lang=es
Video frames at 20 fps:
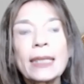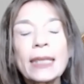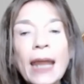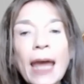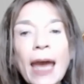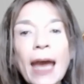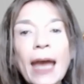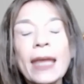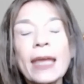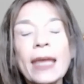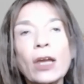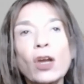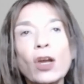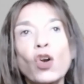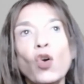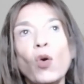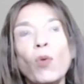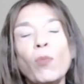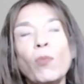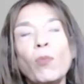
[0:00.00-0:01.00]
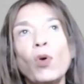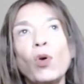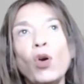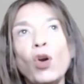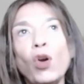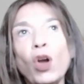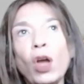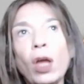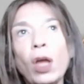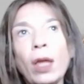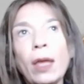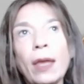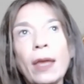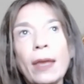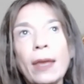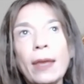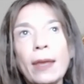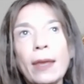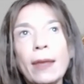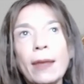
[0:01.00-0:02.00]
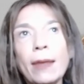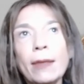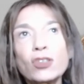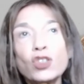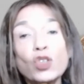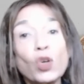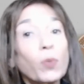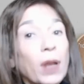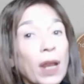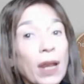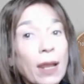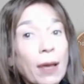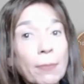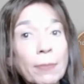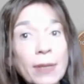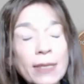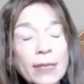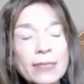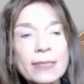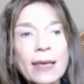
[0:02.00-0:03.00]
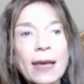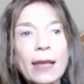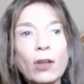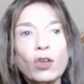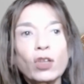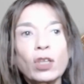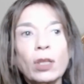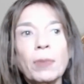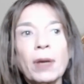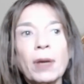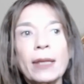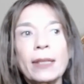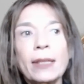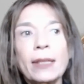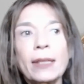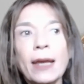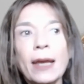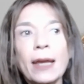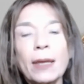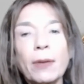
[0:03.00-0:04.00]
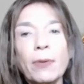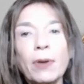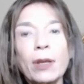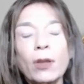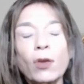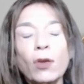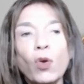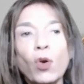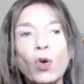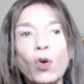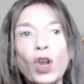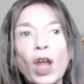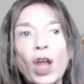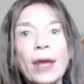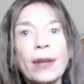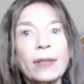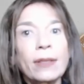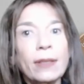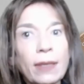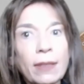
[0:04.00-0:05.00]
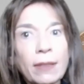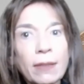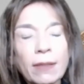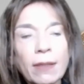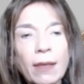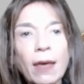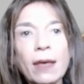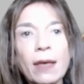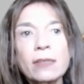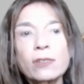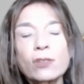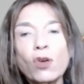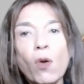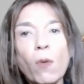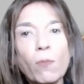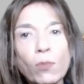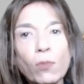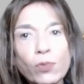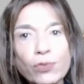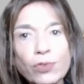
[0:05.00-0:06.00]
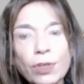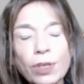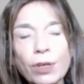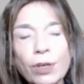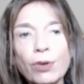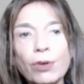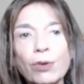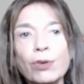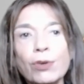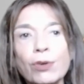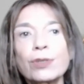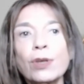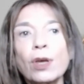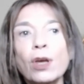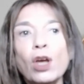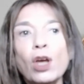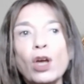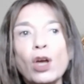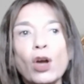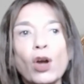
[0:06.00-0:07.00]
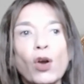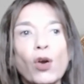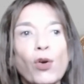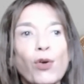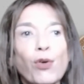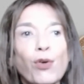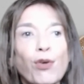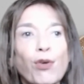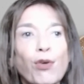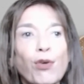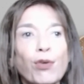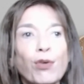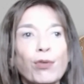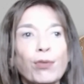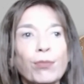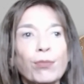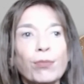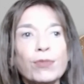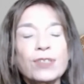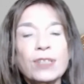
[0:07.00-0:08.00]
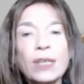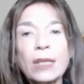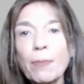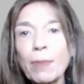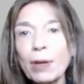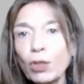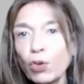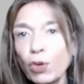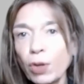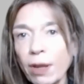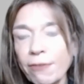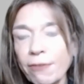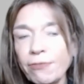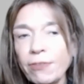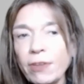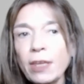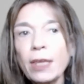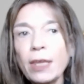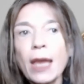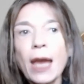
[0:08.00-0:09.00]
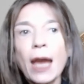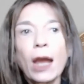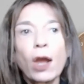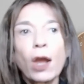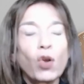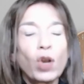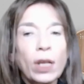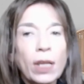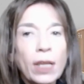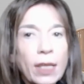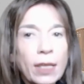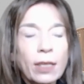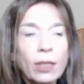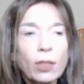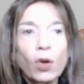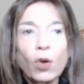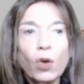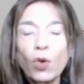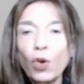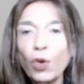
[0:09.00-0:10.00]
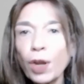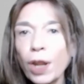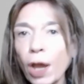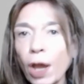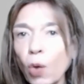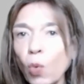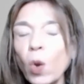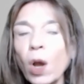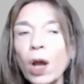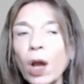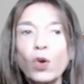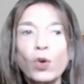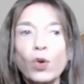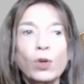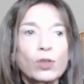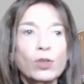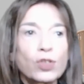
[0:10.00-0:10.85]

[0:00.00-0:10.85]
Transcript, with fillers: trae como eh, sobre la mesa los temas que tengan que ver con artistas, con músicos, con cinematografía, con líquidos, con aguas, con